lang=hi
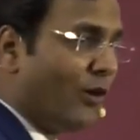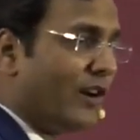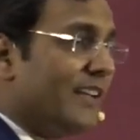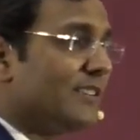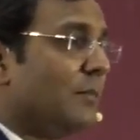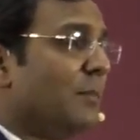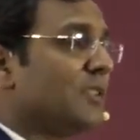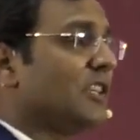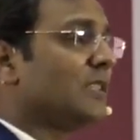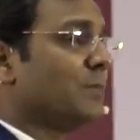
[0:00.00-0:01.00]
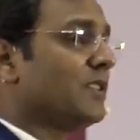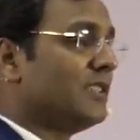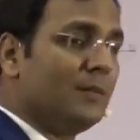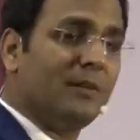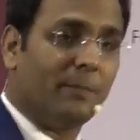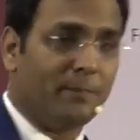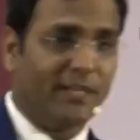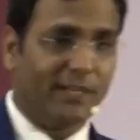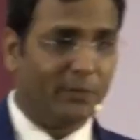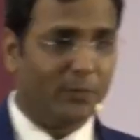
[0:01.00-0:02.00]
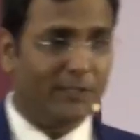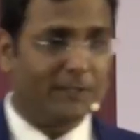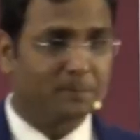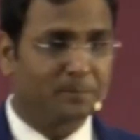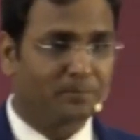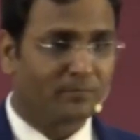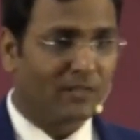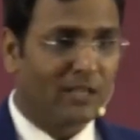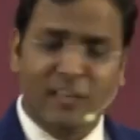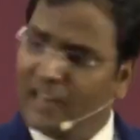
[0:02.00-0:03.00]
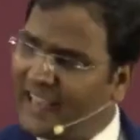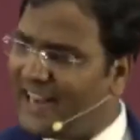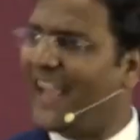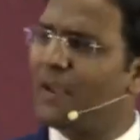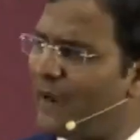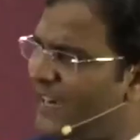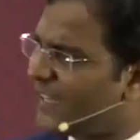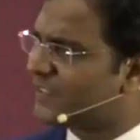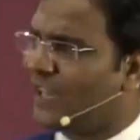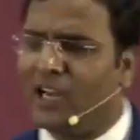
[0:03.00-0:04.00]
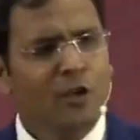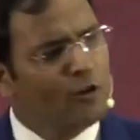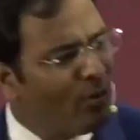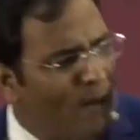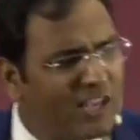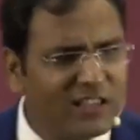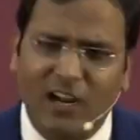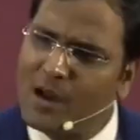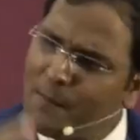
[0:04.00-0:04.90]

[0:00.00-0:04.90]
और रेस अभी पचास परसेंट भी कंप्लीट नहीं हुई थी लेकिन एक मेंढक था वो भागता